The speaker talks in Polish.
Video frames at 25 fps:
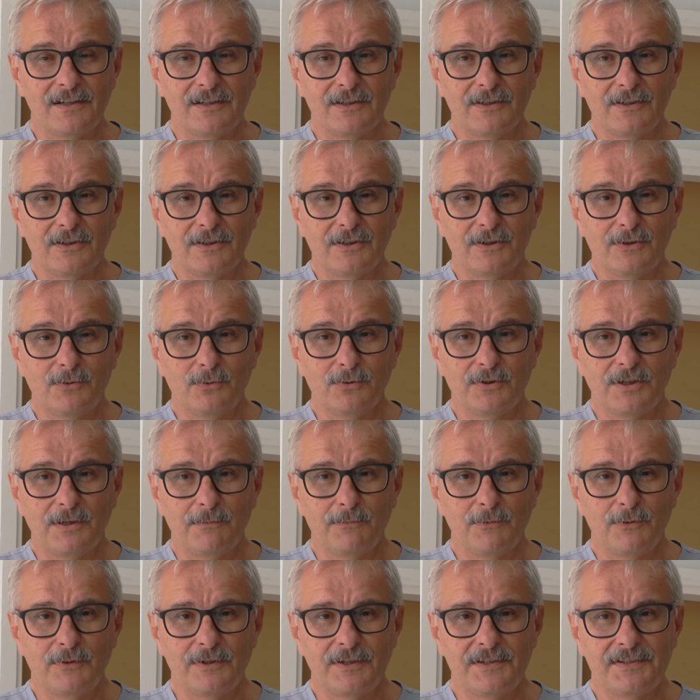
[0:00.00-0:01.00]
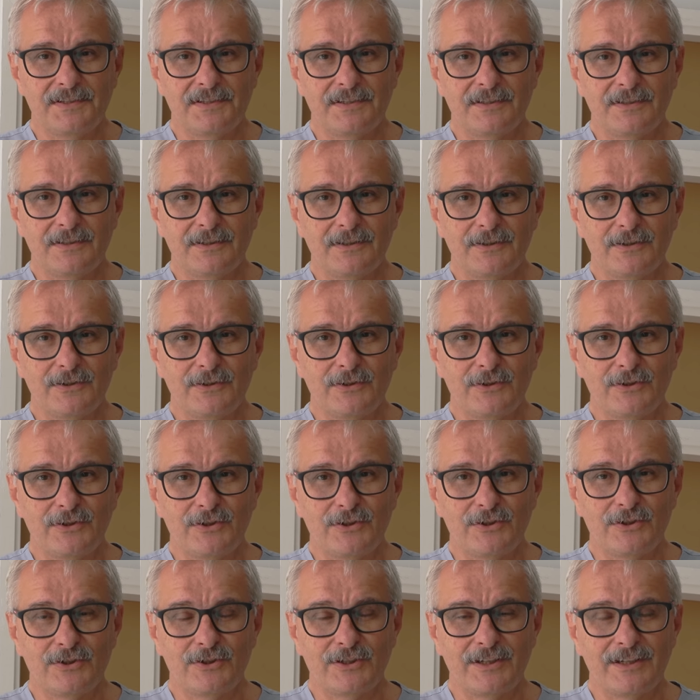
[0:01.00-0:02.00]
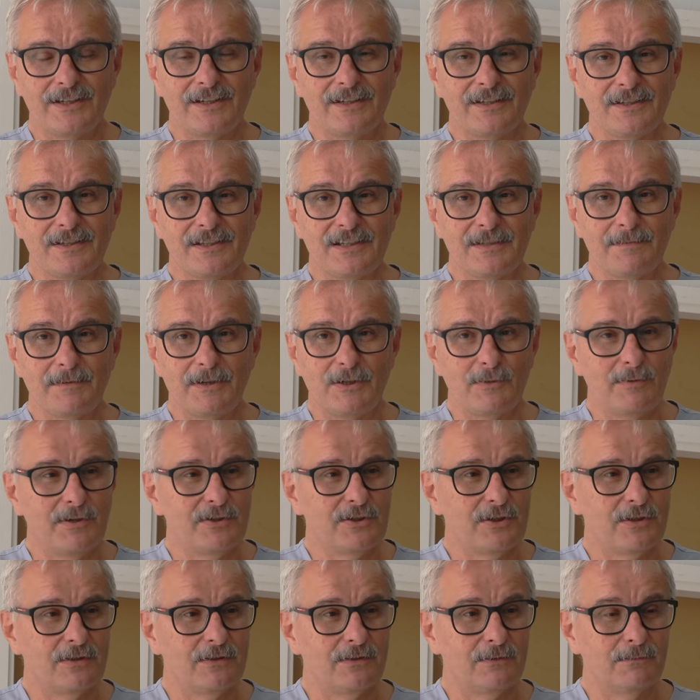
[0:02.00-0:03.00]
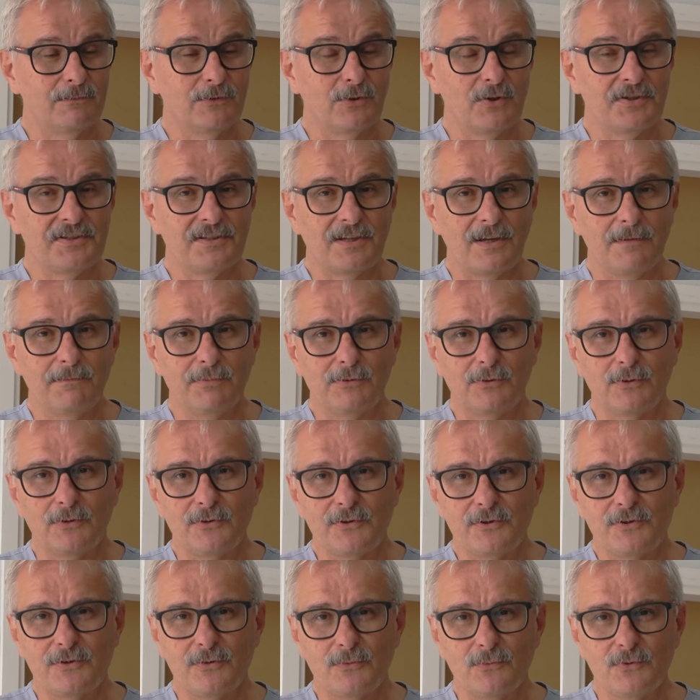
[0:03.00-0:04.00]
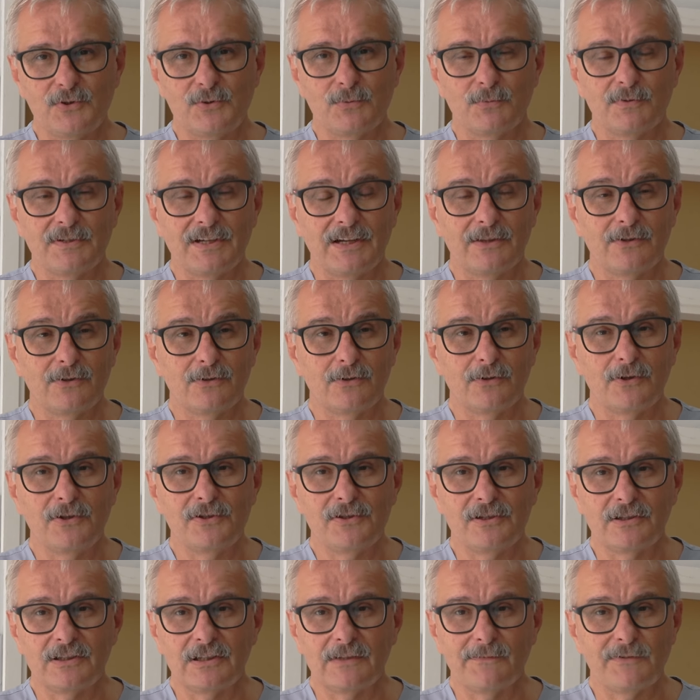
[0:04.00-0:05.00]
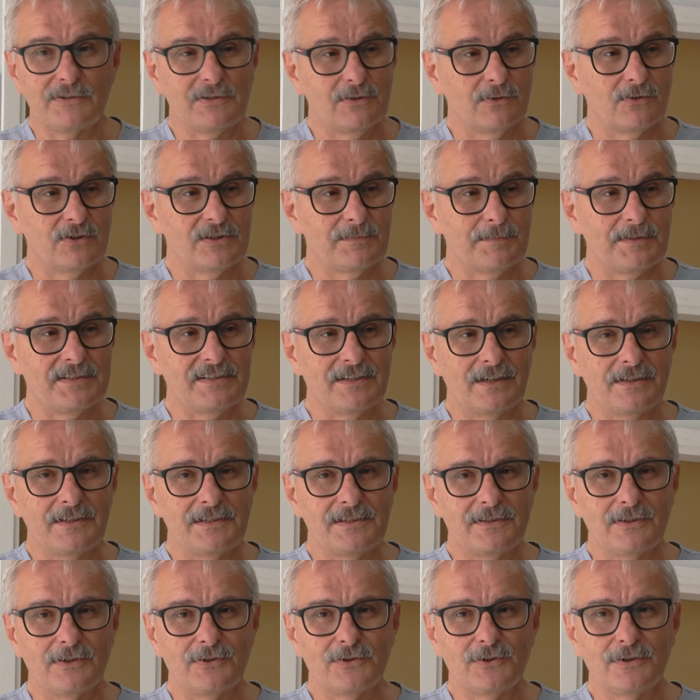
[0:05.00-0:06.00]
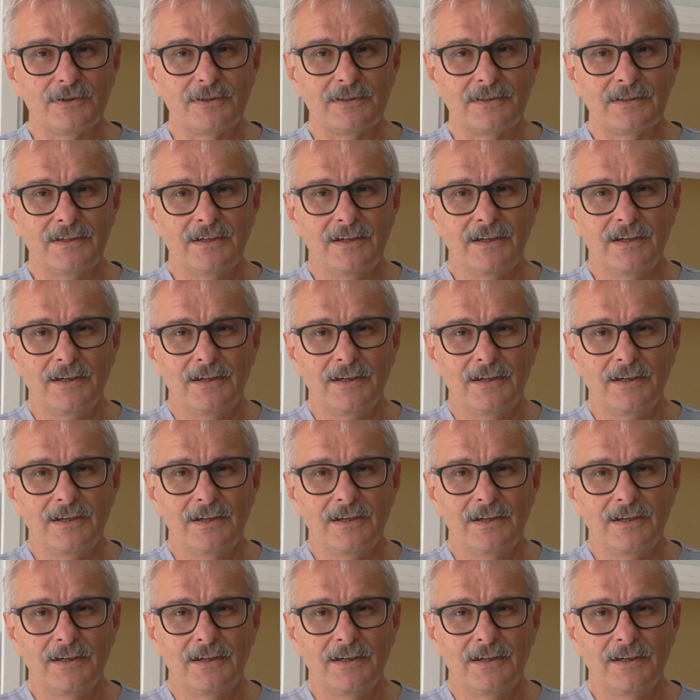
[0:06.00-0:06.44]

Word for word: e, ku temu jest, e, że zmieniła się dostępność usług kardiologicznych, tych wysokospecjalistycznych.